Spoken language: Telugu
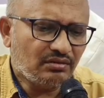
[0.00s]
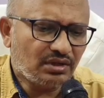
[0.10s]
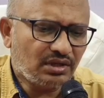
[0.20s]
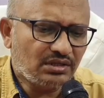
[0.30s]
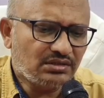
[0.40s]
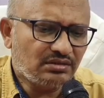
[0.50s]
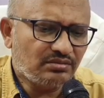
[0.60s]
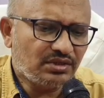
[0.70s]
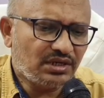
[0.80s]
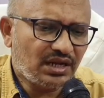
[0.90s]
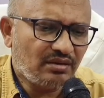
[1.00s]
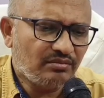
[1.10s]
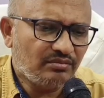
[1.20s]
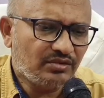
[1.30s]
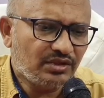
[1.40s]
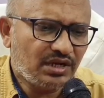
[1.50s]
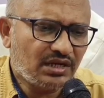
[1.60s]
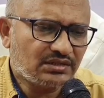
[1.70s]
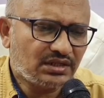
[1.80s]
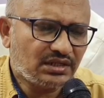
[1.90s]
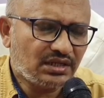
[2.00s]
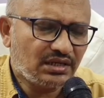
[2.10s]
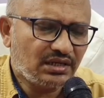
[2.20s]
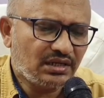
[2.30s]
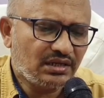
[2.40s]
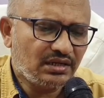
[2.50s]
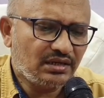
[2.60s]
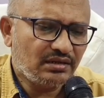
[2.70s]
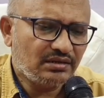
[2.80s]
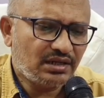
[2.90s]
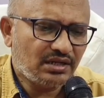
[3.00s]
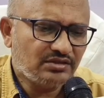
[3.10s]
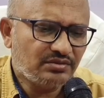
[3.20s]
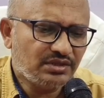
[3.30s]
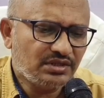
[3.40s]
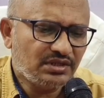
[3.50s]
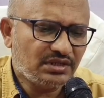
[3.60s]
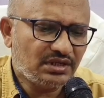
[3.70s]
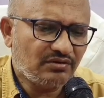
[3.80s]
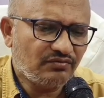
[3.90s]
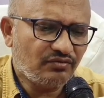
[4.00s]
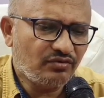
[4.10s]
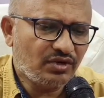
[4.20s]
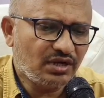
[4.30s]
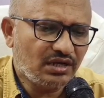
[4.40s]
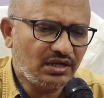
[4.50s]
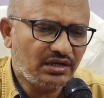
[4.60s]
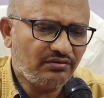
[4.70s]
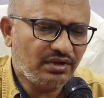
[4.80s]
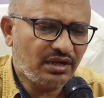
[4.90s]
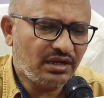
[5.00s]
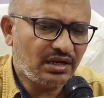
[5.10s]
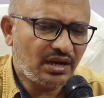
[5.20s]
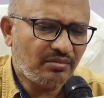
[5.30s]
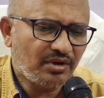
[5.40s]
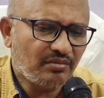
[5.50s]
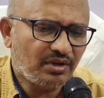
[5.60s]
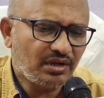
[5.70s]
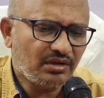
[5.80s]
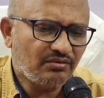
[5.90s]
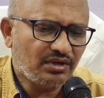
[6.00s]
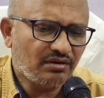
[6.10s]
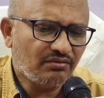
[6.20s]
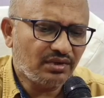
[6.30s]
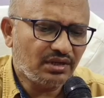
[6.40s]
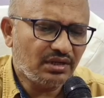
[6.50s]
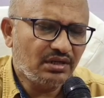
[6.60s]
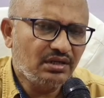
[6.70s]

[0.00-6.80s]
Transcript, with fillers: ఒకవేళ ఎంతసేపు ఉన్న టైం రిలాక్స్ అయ్యేదానికి కానీ టైం స్పెండ్ చేసేదానికి ఫోన్లు కానీ టీవీలు కానీ ల్యాప్టాప్లు కానీ ఉండడం వల్ల